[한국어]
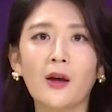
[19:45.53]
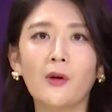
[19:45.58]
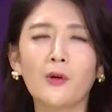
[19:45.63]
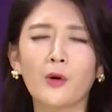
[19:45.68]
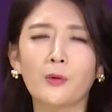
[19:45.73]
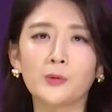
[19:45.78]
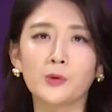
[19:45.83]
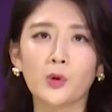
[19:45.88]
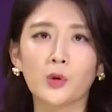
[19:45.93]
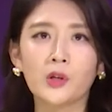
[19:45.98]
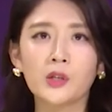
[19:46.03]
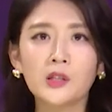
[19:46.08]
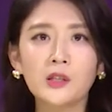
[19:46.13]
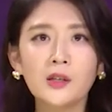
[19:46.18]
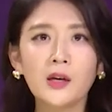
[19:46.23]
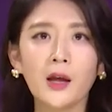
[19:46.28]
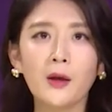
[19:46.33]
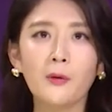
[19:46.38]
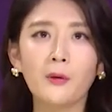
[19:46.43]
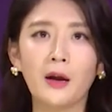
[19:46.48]
여러분 저희
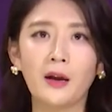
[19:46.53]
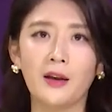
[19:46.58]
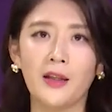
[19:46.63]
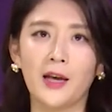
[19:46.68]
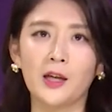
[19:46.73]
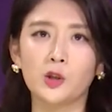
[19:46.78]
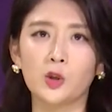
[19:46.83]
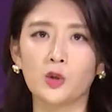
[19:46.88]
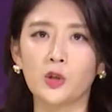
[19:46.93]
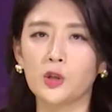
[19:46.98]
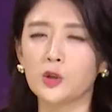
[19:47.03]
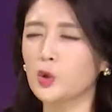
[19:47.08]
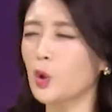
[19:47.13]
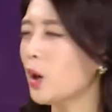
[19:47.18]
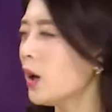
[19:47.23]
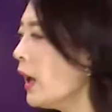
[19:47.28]
그래요란 리액션이죠.